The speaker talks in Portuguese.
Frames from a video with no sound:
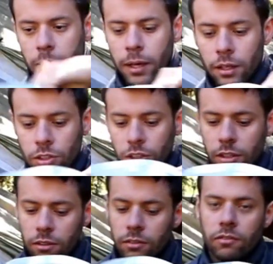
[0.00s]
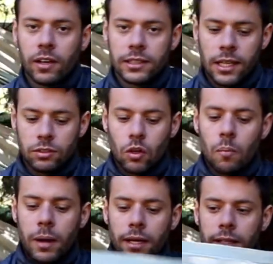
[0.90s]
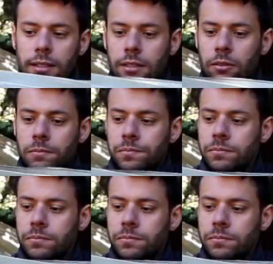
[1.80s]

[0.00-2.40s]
também de fazer a sua compactação.